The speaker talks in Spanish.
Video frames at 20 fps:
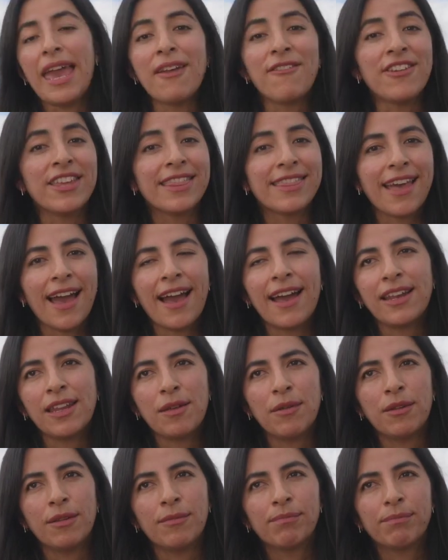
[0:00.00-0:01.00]
evitar
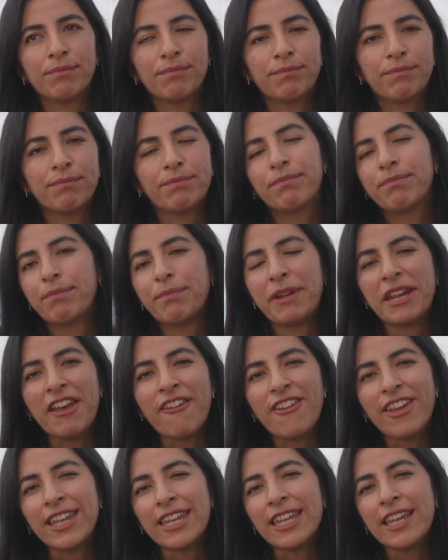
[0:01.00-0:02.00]
y
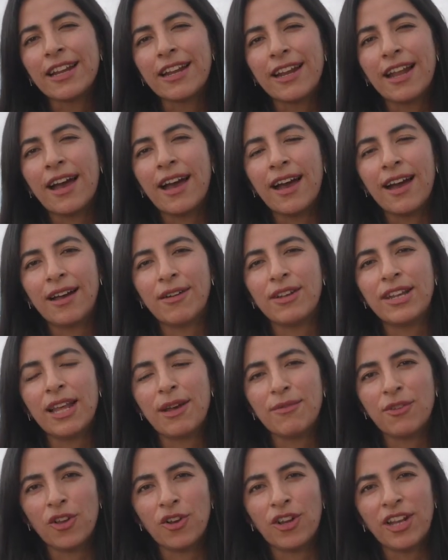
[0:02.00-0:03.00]
prevenir la, la
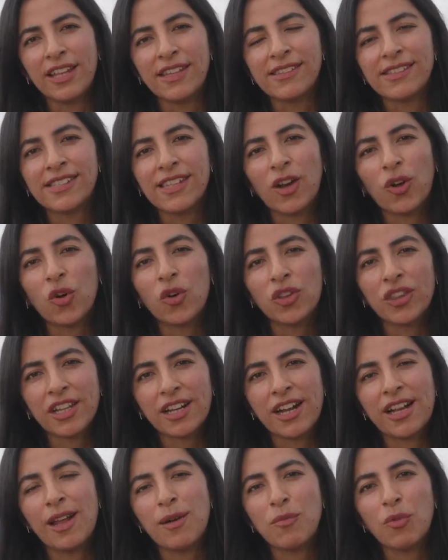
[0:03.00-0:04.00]
violencia
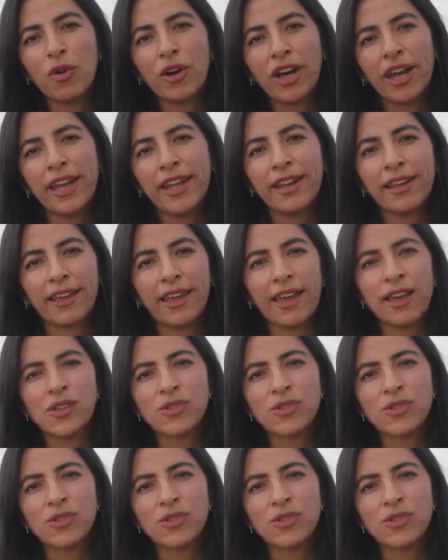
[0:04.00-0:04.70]
contra la mujer, que